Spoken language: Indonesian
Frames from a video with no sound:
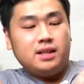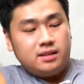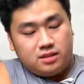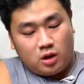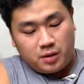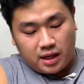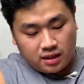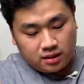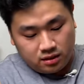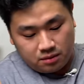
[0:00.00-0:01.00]
Dan Xiaomi
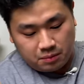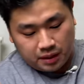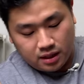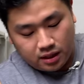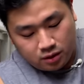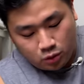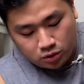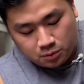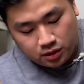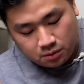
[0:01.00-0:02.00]
kali ini pindahin
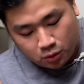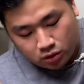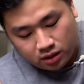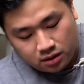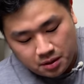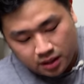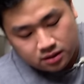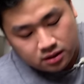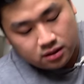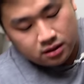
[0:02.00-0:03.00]
USB-nya portnya di bagian
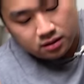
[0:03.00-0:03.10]
sini,